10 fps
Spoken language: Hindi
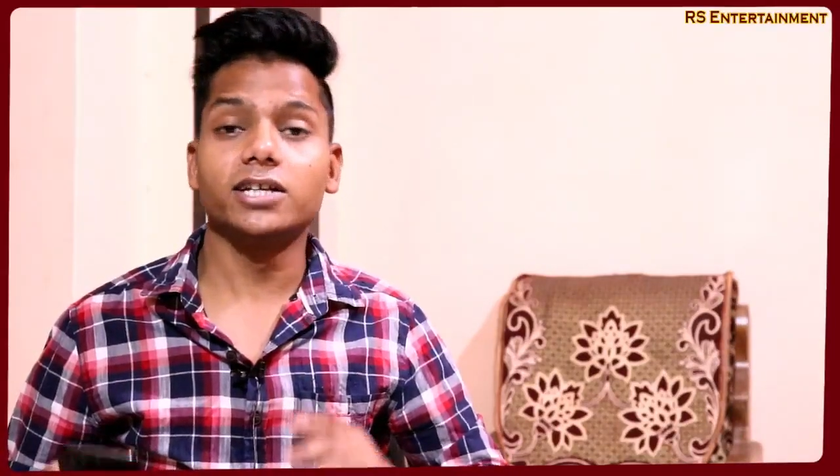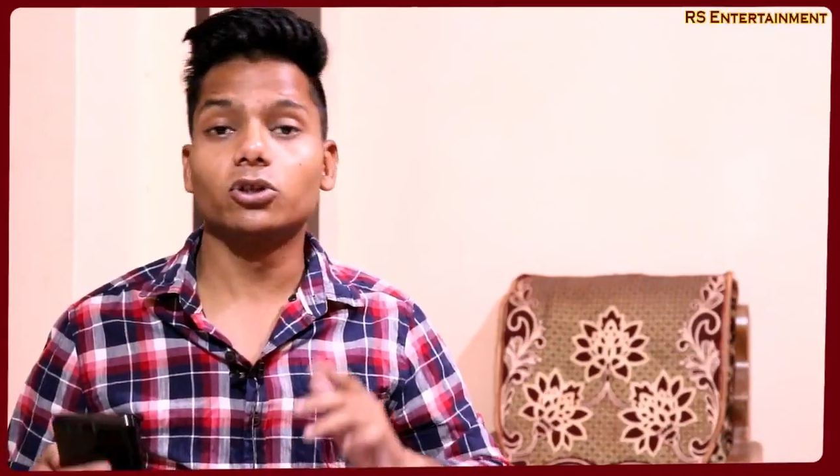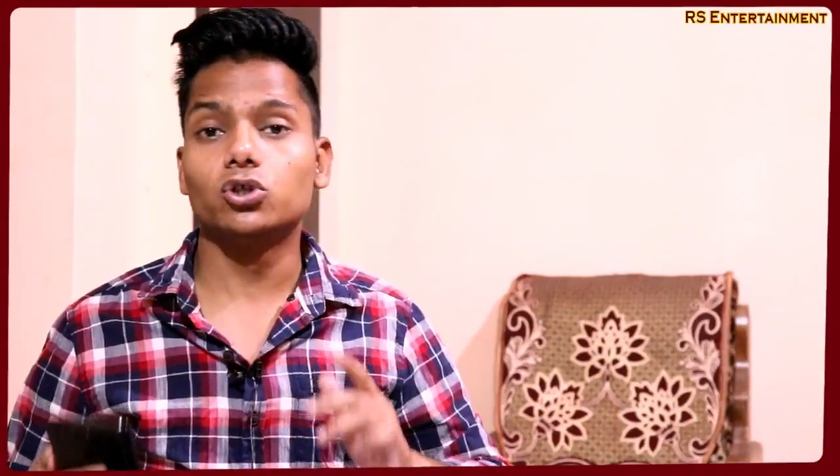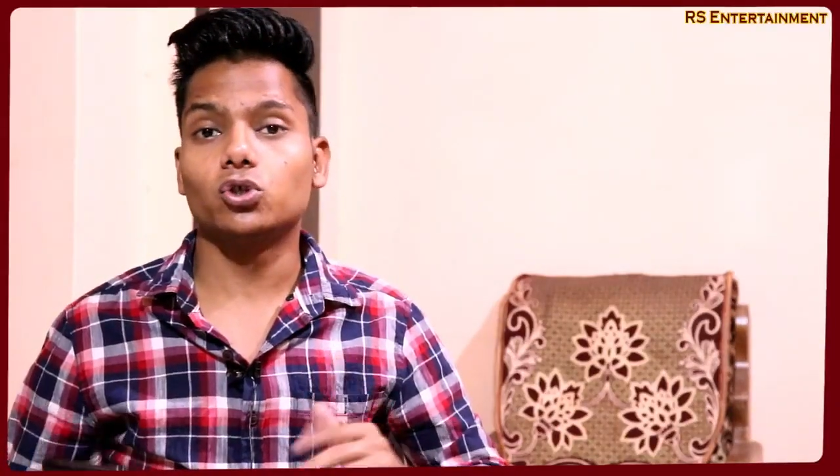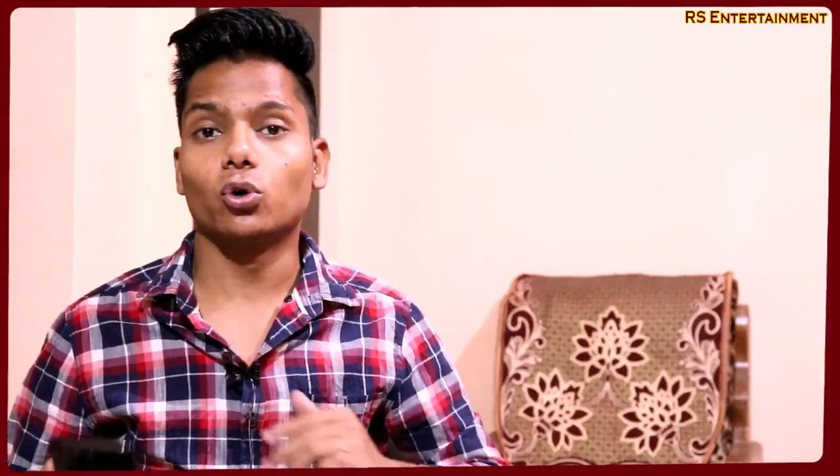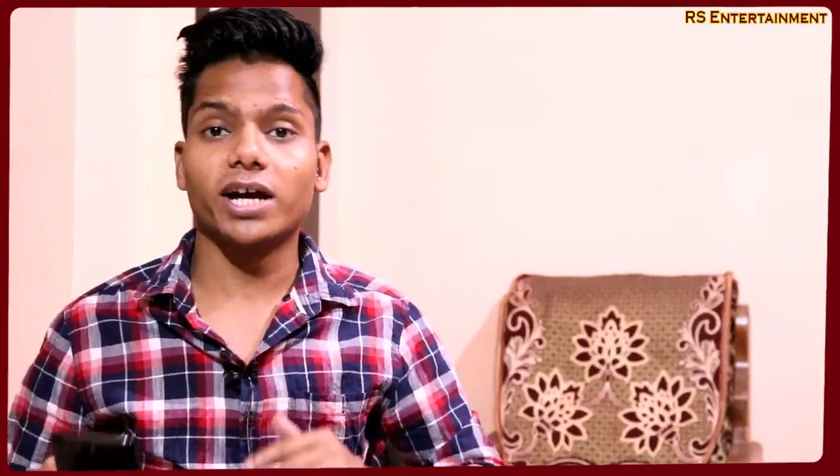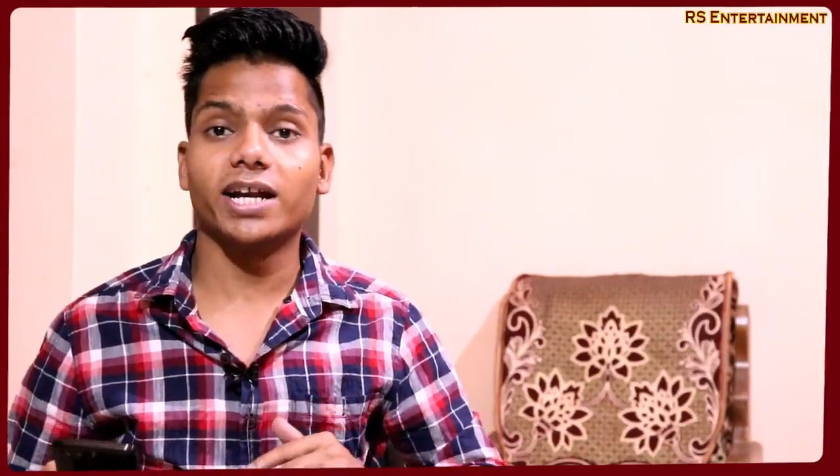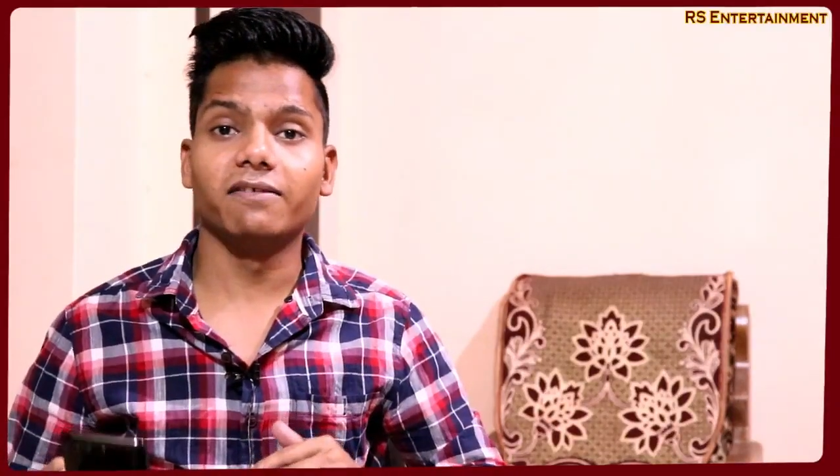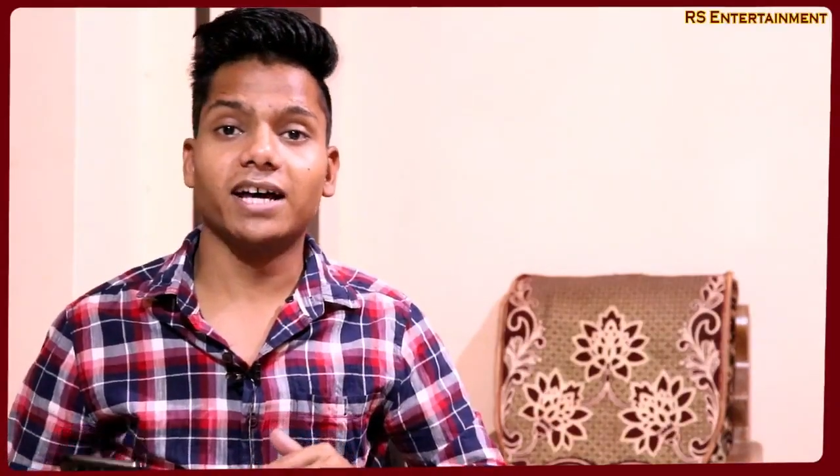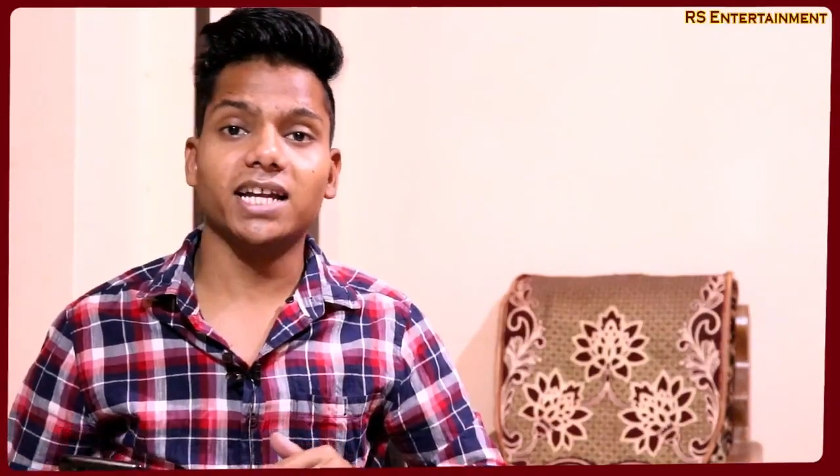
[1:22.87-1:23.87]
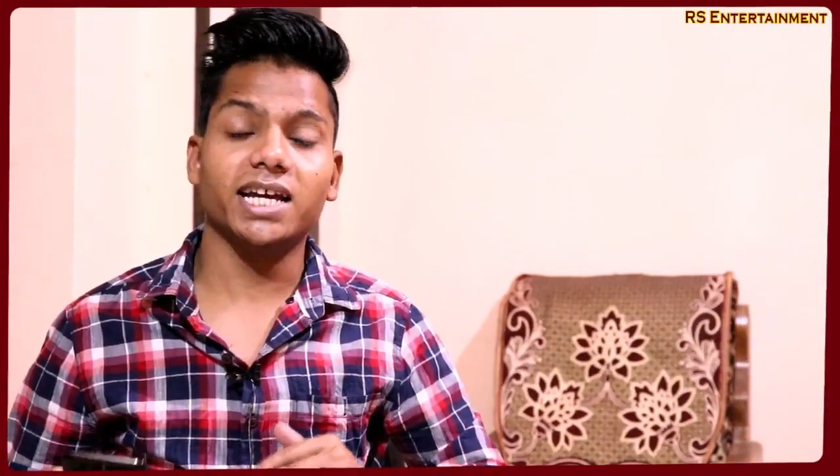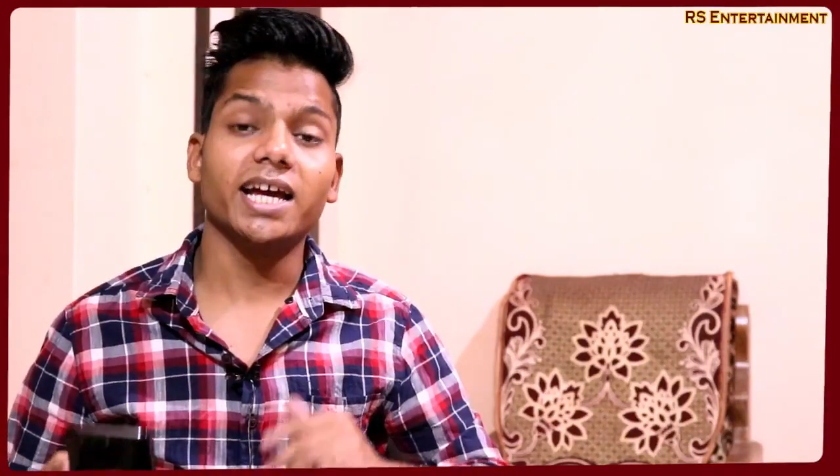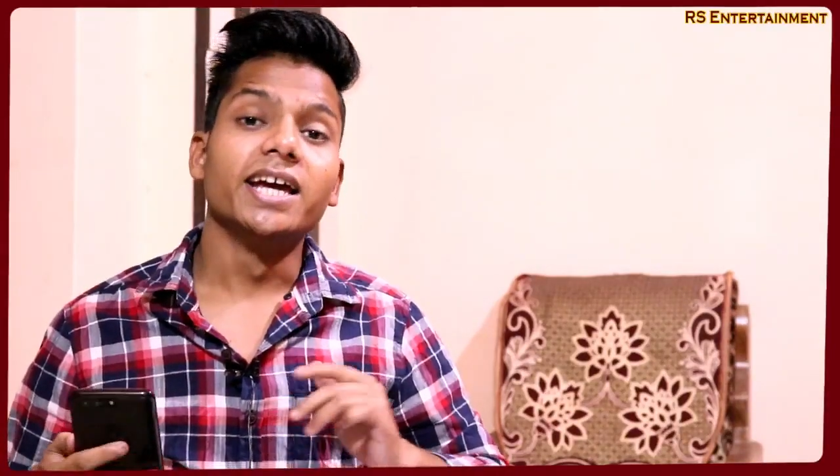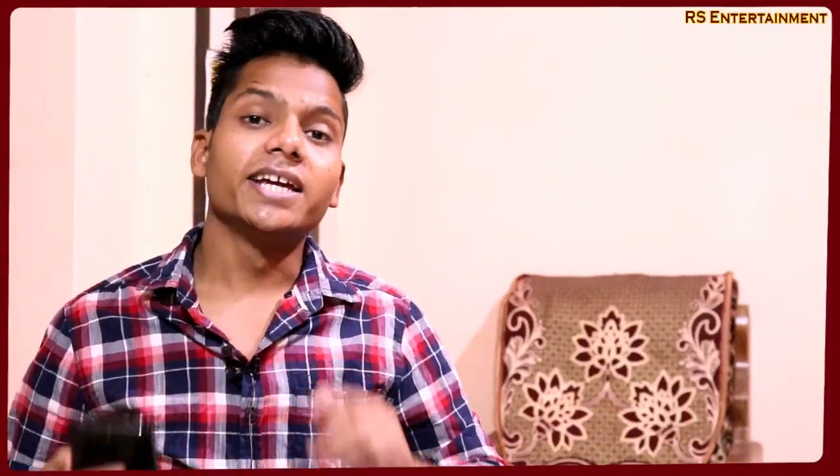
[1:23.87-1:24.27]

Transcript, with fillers: की तो जो रहने वाली है